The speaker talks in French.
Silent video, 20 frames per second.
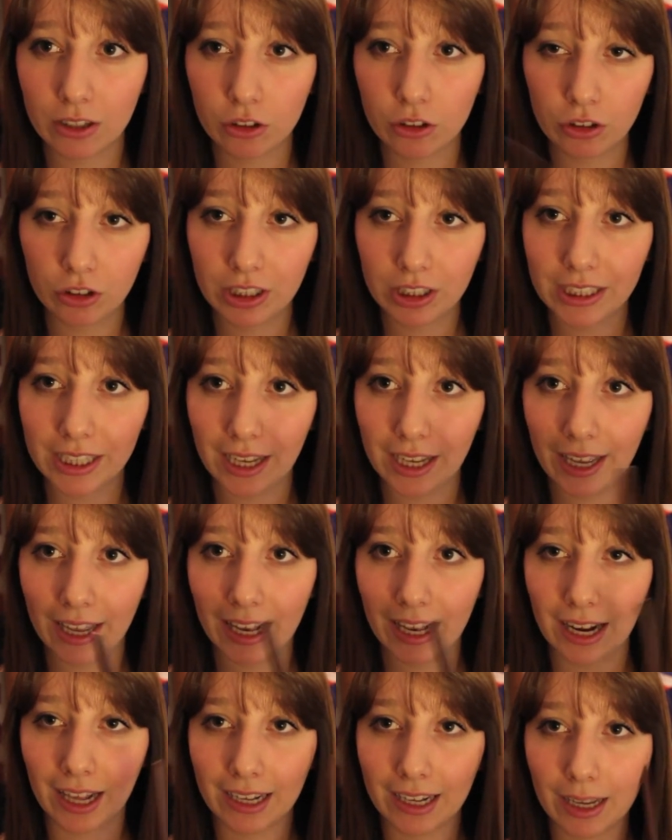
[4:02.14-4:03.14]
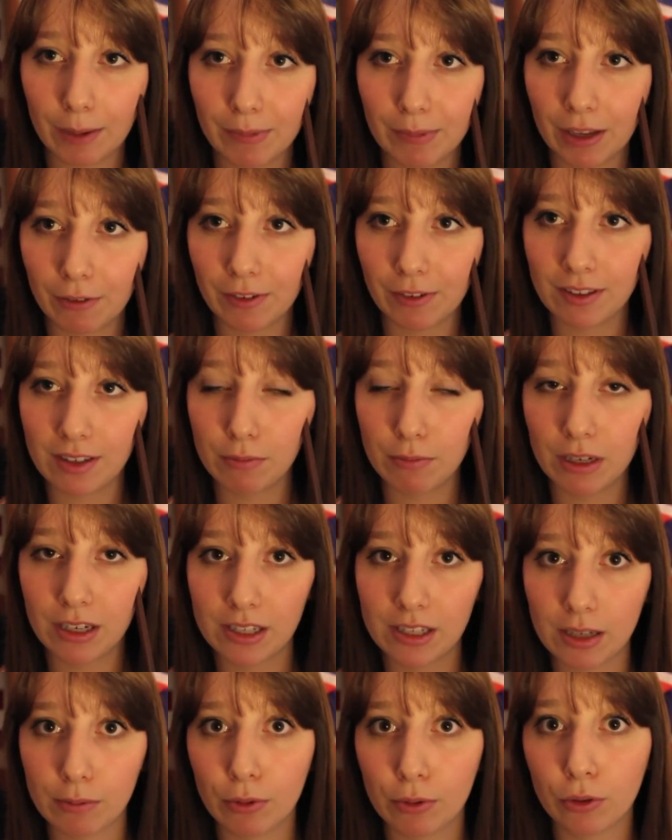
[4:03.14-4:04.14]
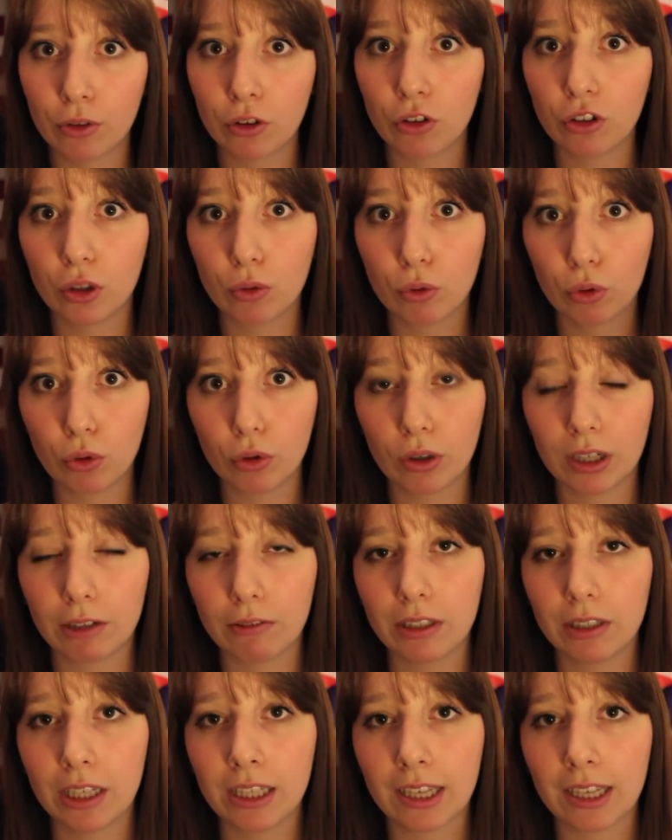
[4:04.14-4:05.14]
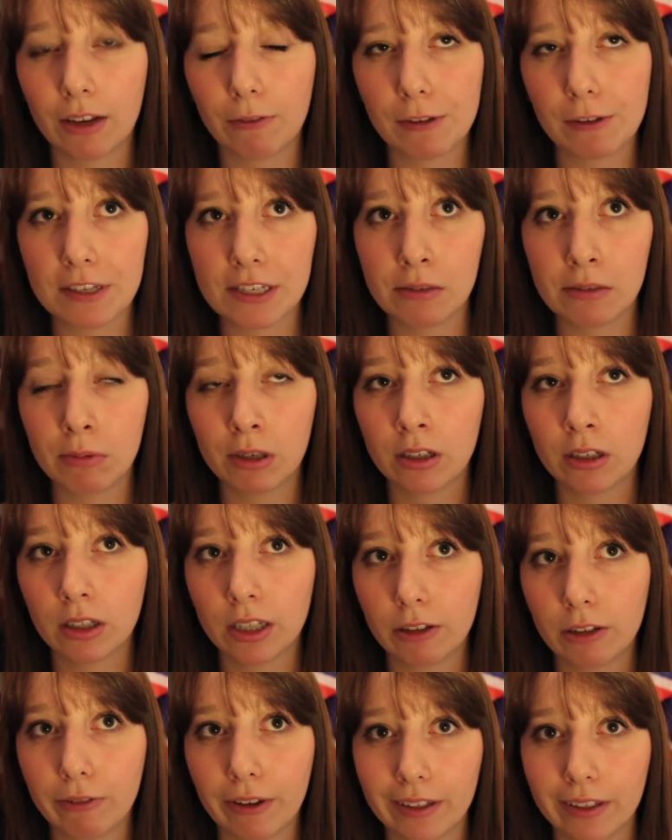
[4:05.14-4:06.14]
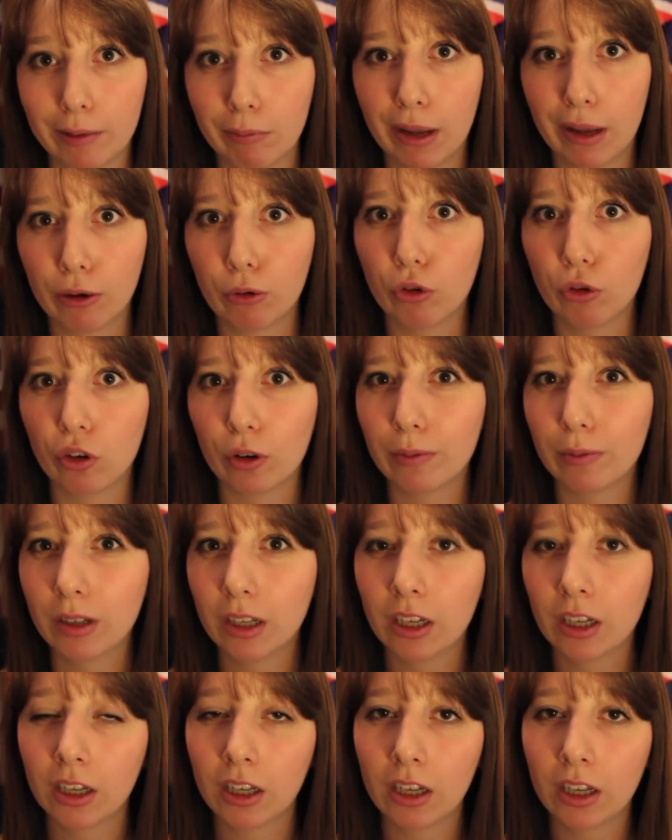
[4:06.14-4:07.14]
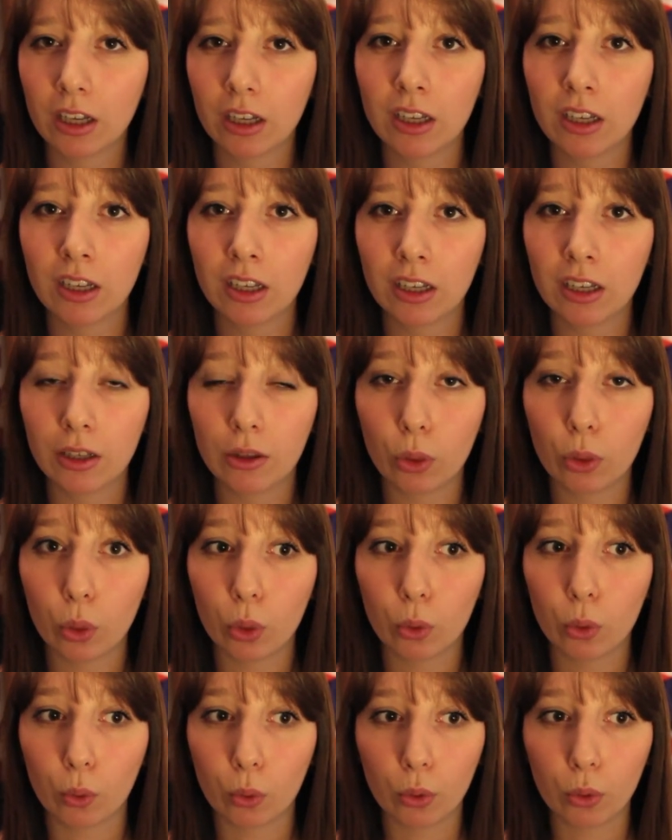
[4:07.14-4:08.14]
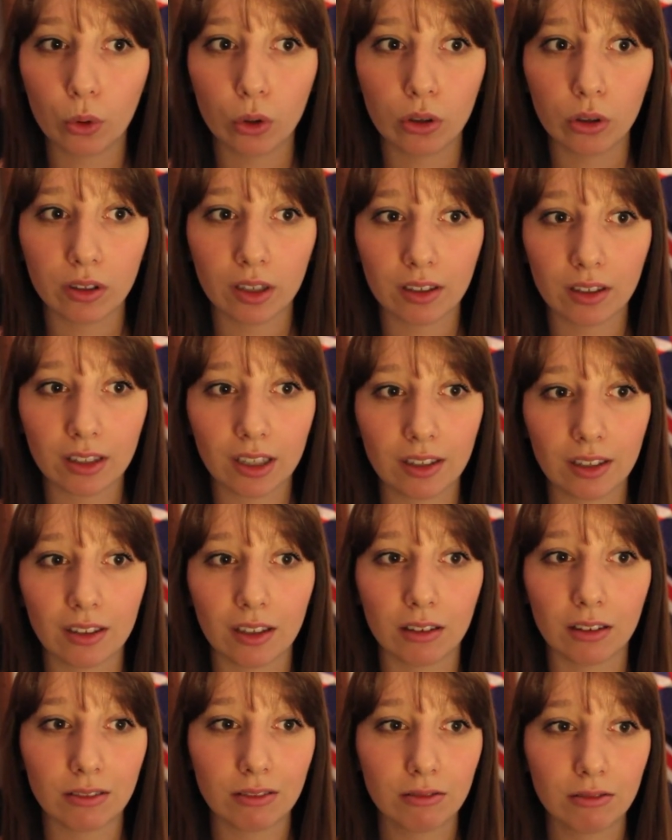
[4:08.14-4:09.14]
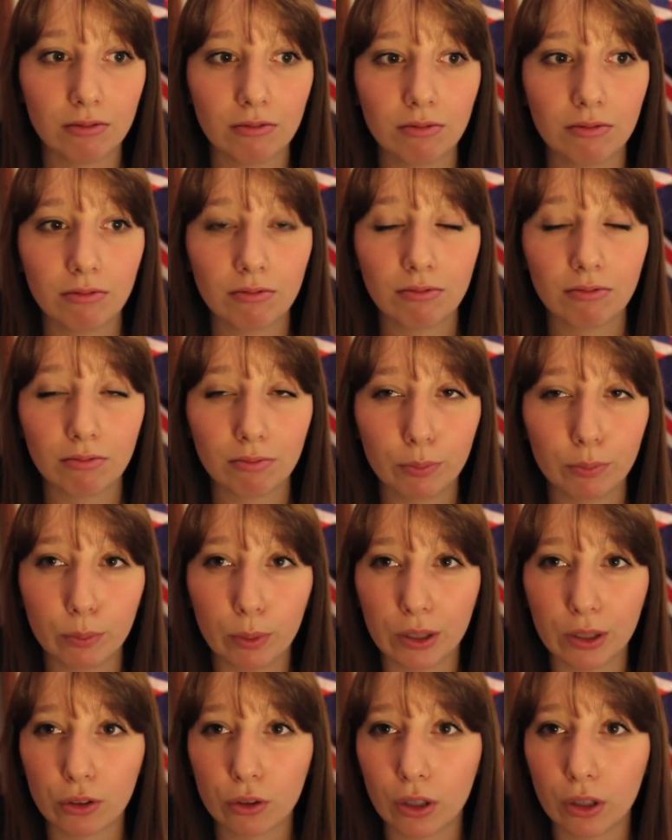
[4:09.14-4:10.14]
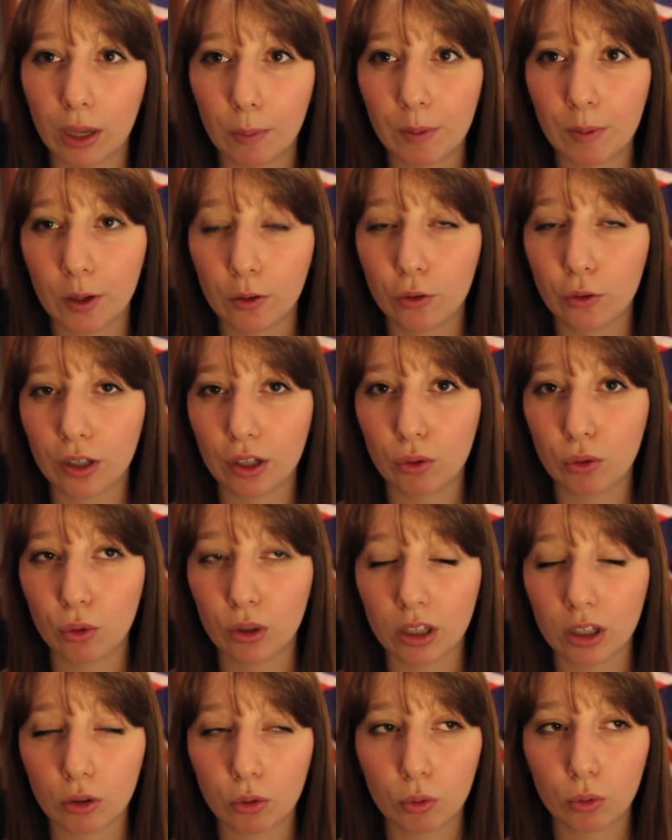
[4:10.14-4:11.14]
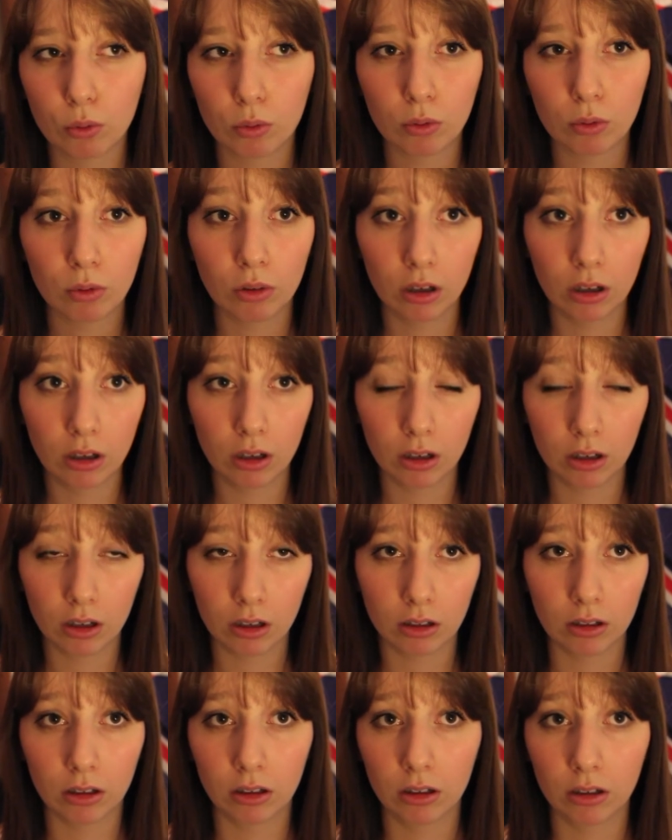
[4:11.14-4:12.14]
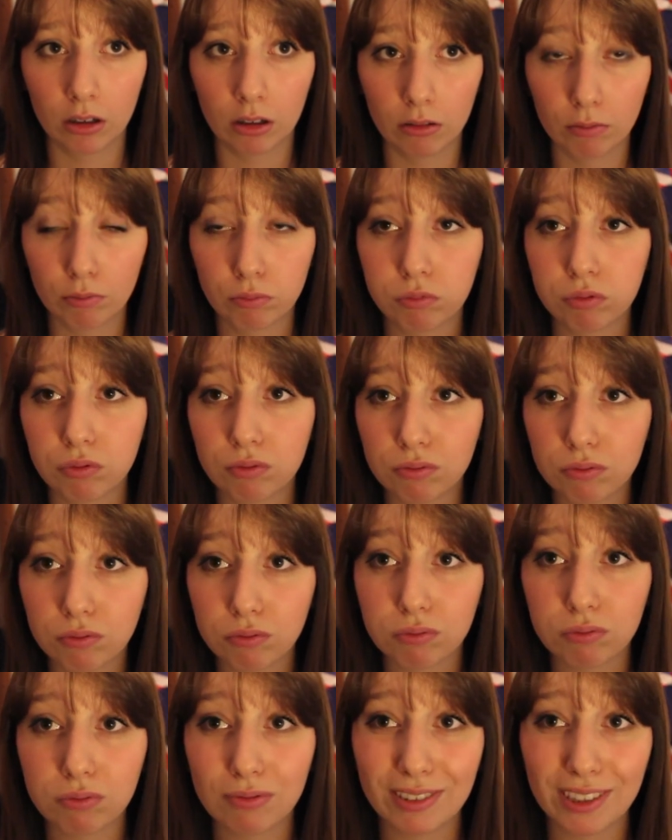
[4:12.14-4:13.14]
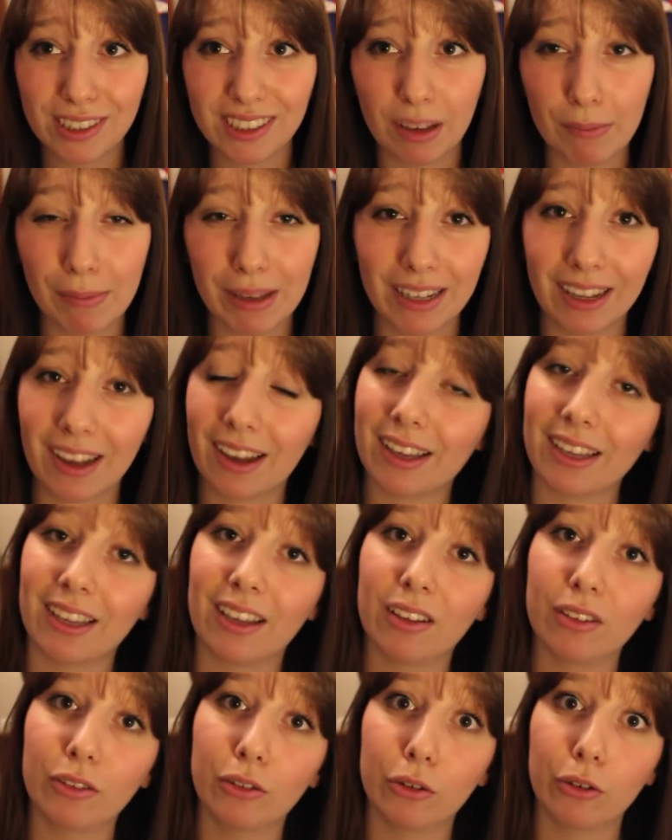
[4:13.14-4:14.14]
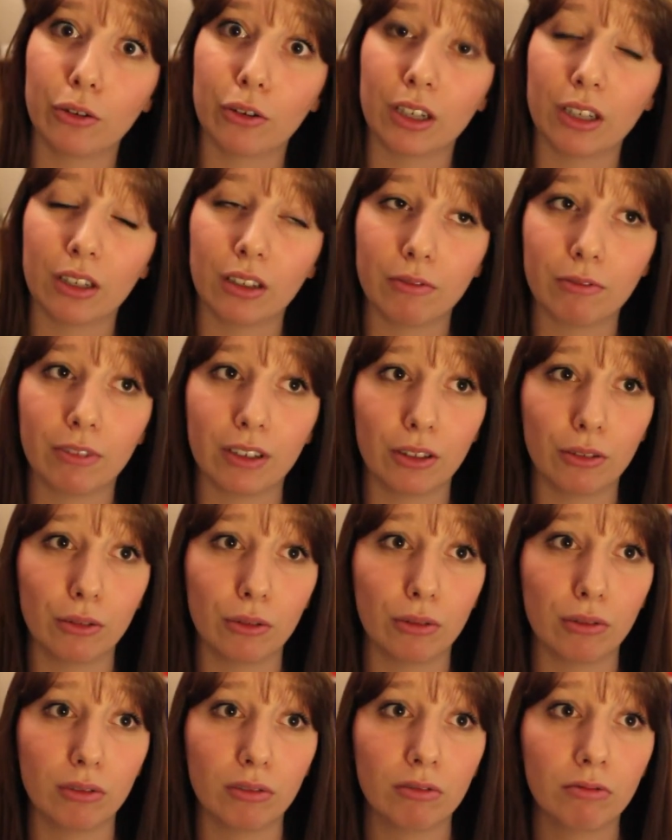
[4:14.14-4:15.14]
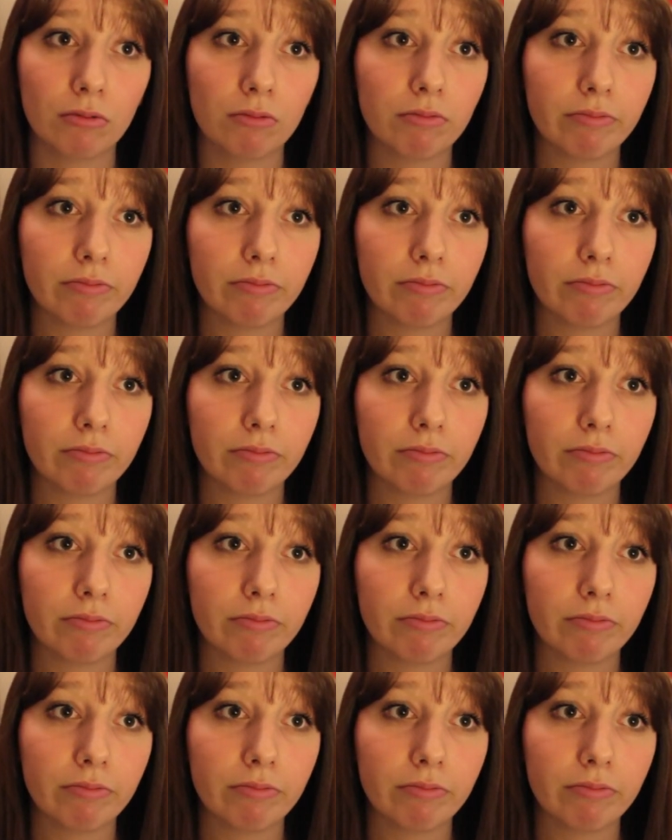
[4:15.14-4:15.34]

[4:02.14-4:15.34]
je dirais la cape d'invisibilité parce que j'ai toujours rêvé d'être invisible et de faire des blagues aux gens. Donc euh, ça serait ça. Parce que la pierre de résurrection, euh, ça mène à rien de... de...